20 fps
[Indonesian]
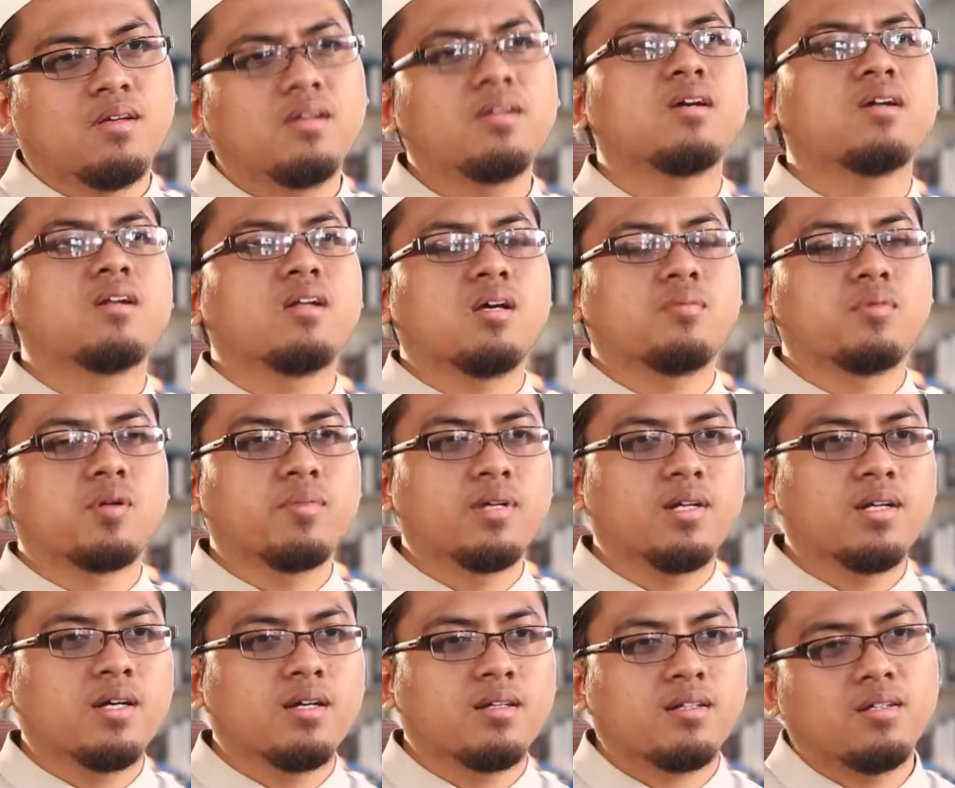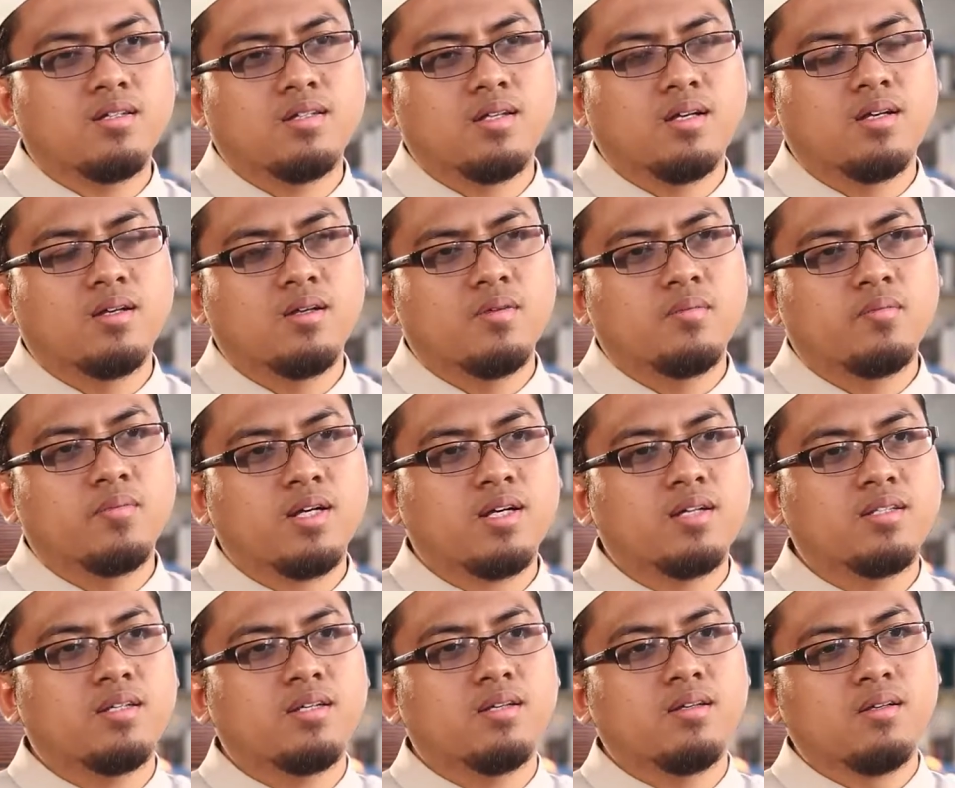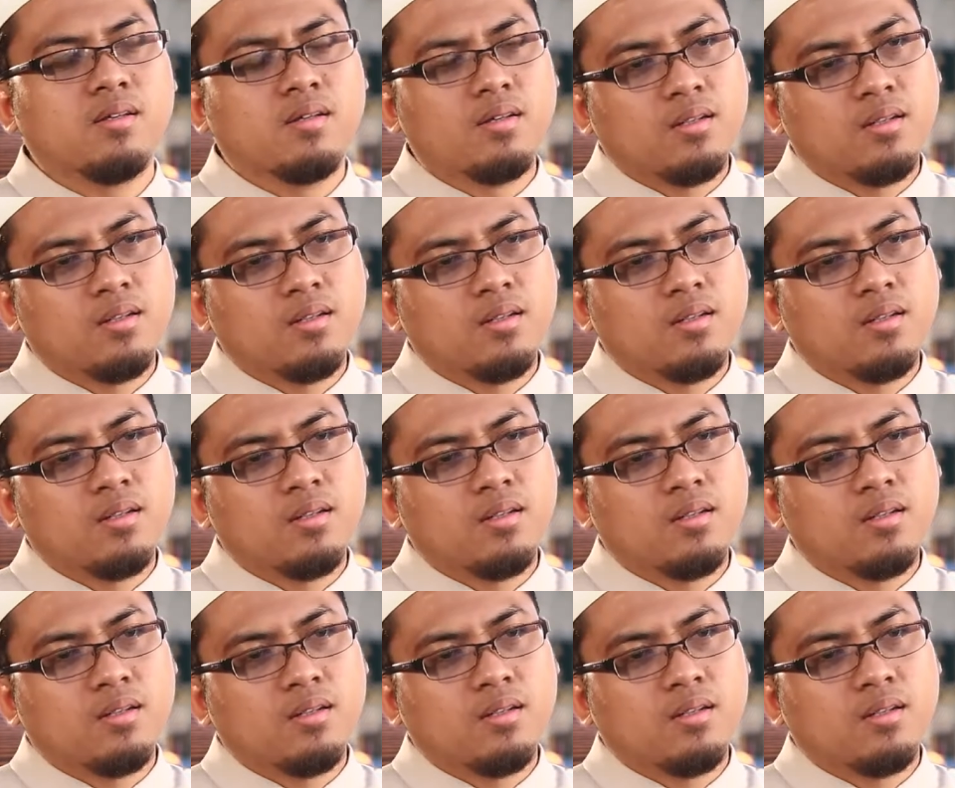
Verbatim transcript: Ini adalah perbedaan kita. Makanya